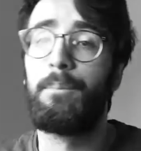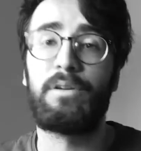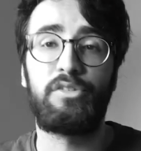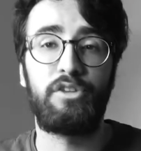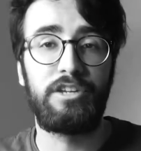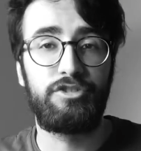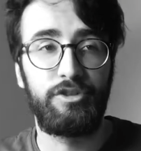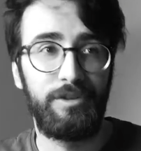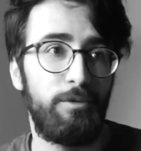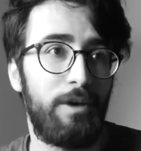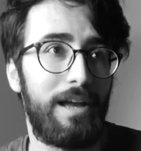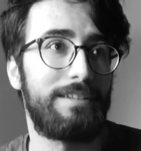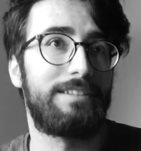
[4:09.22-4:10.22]
Personaggio di
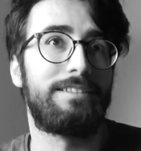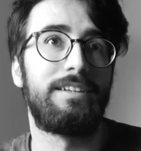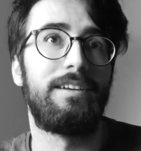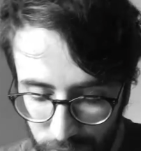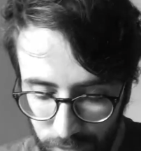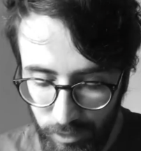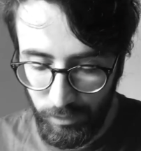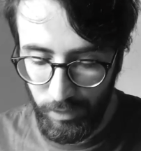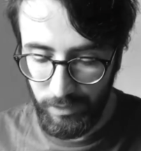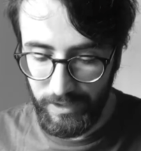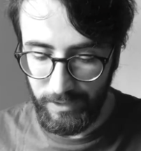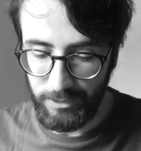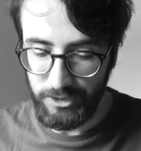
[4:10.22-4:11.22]
Wes. Tutto quello
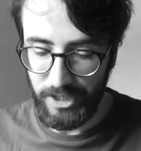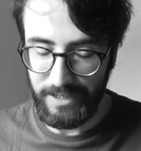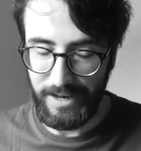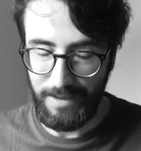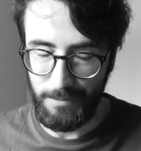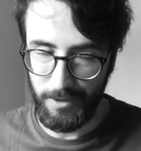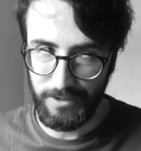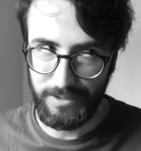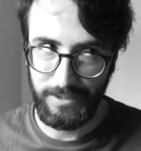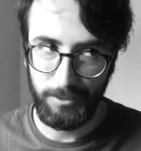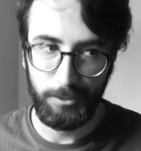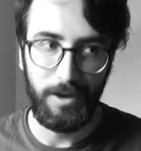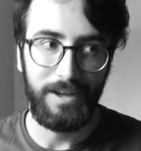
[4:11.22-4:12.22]
che concerne la morte
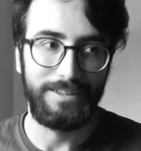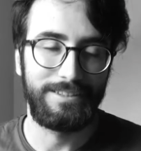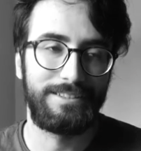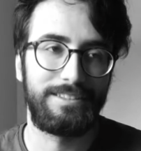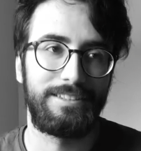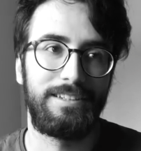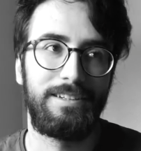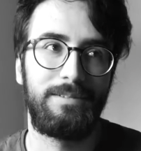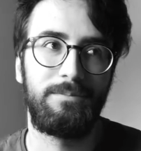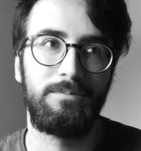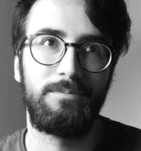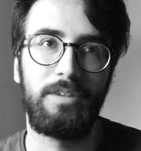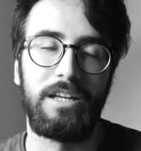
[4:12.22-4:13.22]
di Wes
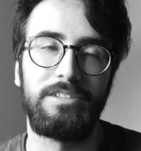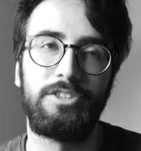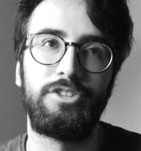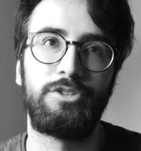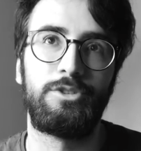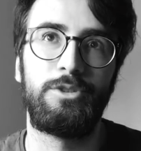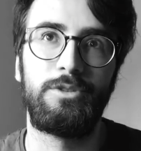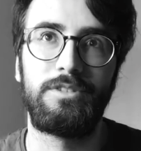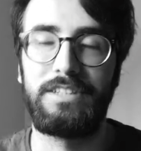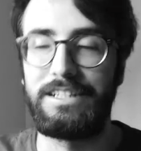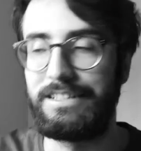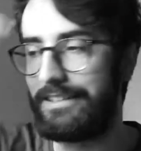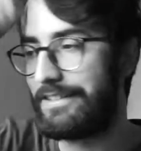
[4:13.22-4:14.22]
Beh, ci sono
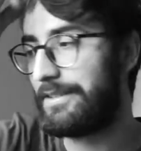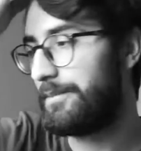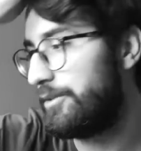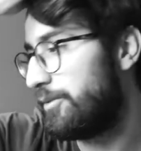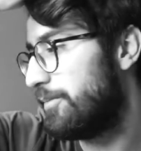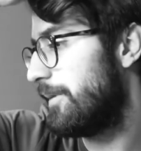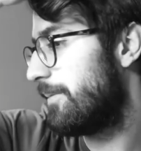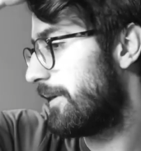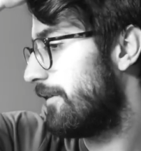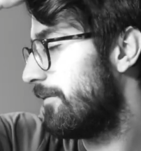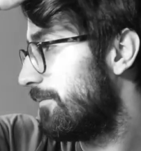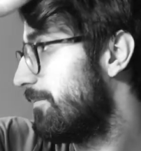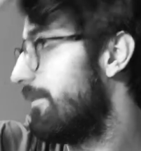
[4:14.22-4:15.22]
tantissimi dubbi per il